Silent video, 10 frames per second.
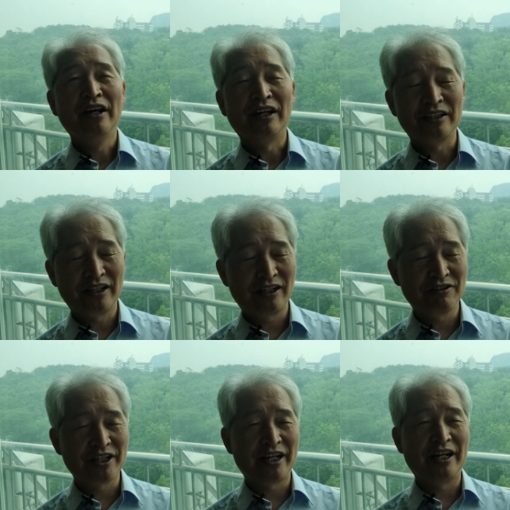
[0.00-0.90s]

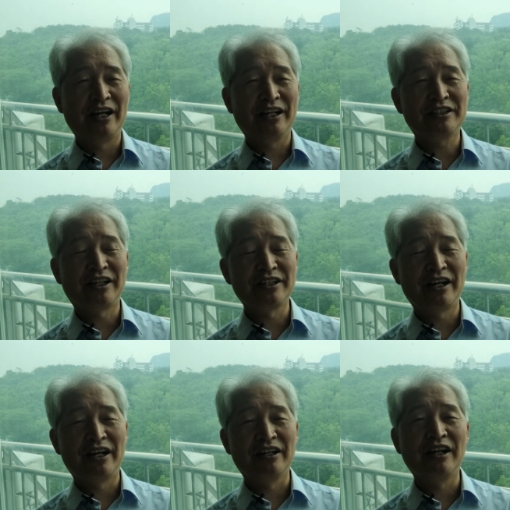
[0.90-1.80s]
할렐루야
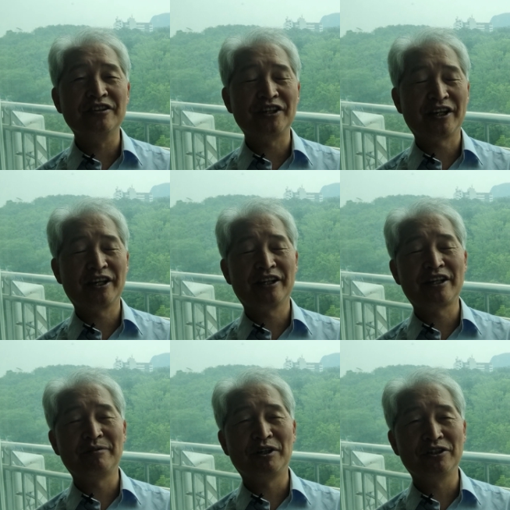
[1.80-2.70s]
찬양하세
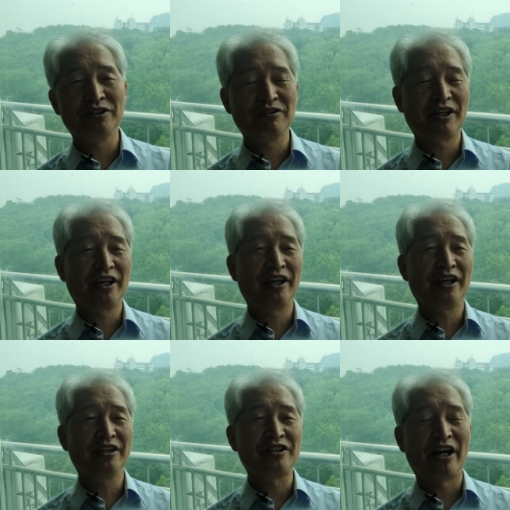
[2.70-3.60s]
내 모든
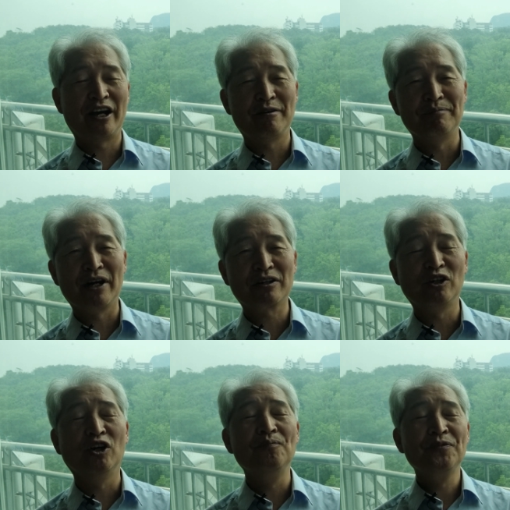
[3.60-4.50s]
죄 사함
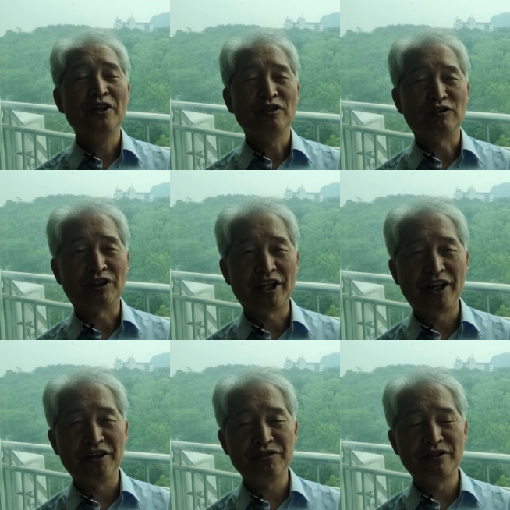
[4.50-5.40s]
받고 주
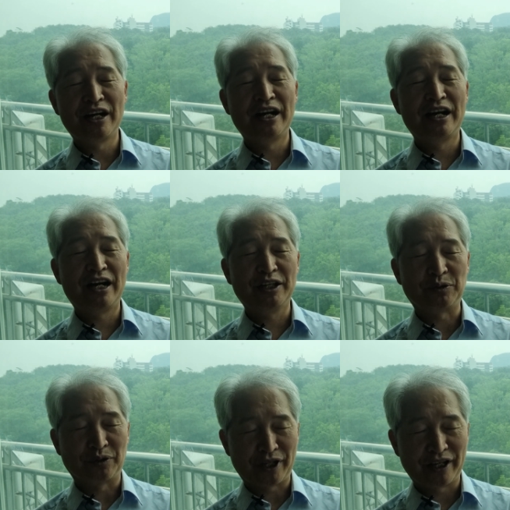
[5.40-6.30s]
예수와
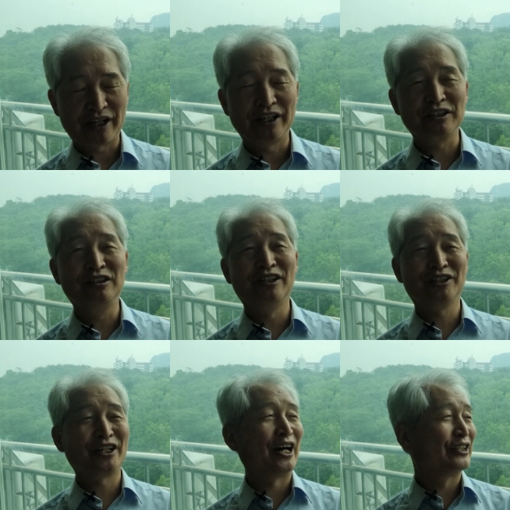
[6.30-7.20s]
동행하니 그
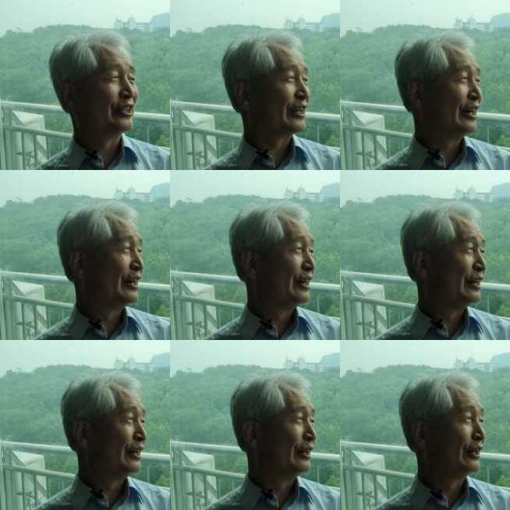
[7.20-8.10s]
어디나
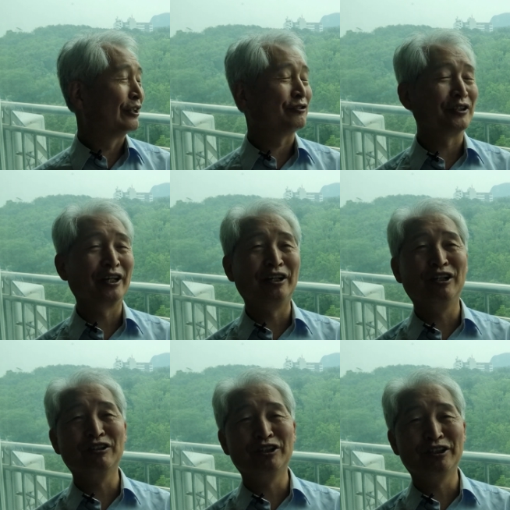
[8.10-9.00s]
하늘나라 주의
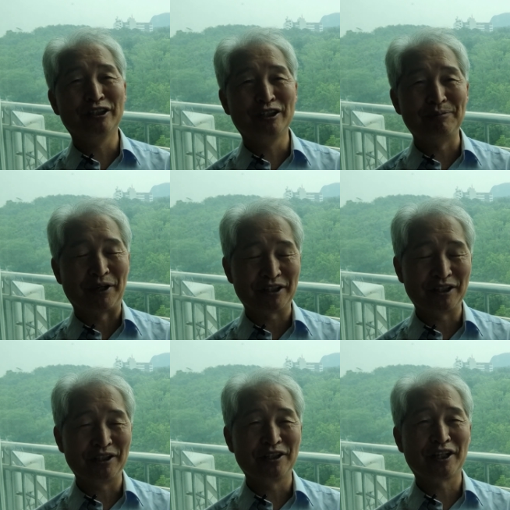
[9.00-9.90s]
얼굴
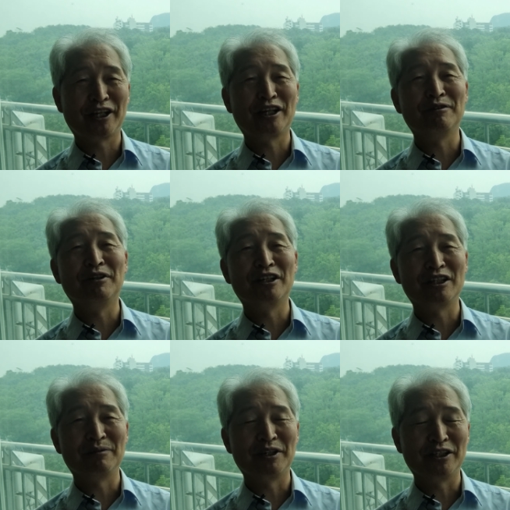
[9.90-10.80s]
뵙기 전에
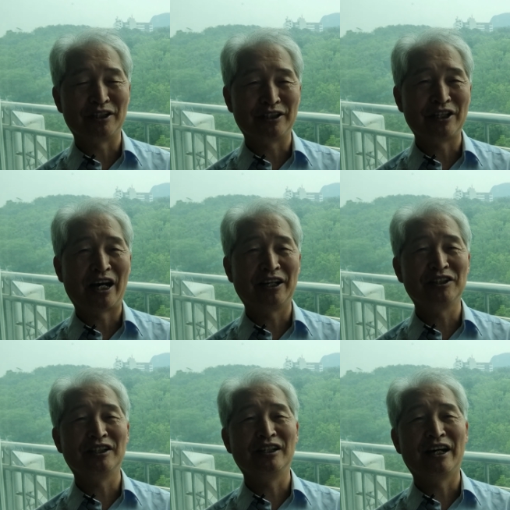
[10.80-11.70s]
멀리 뵈던
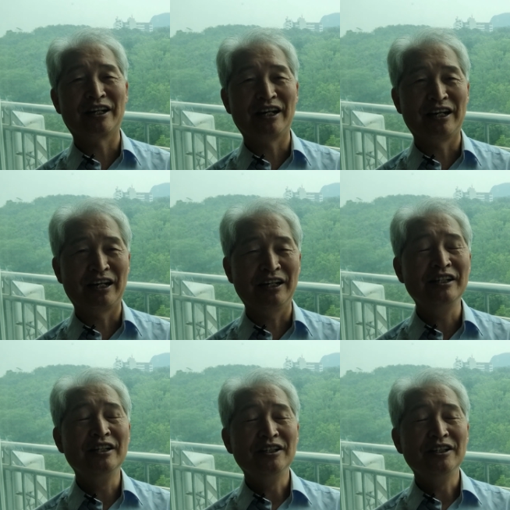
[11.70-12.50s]
하늘나라